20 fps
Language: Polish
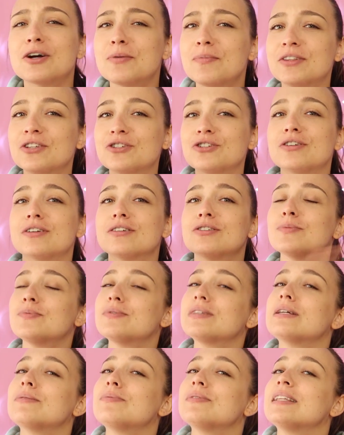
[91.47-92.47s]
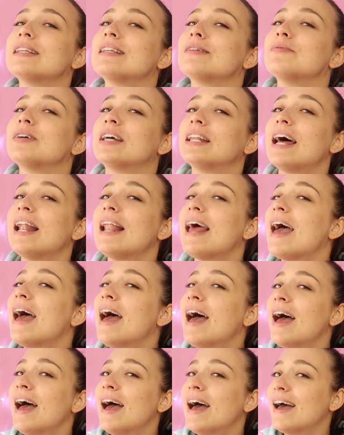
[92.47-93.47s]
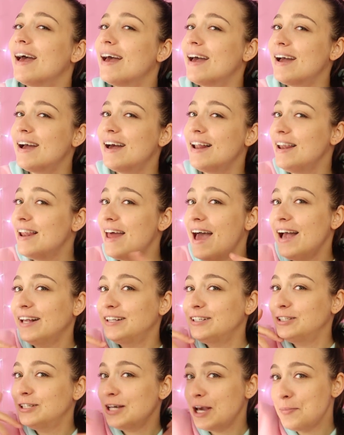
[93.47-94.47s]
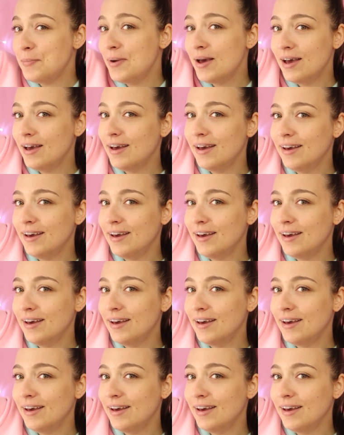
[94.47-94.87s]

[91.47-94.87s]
komentarze oraz subskrypcję na tym kanale. E, lecimy!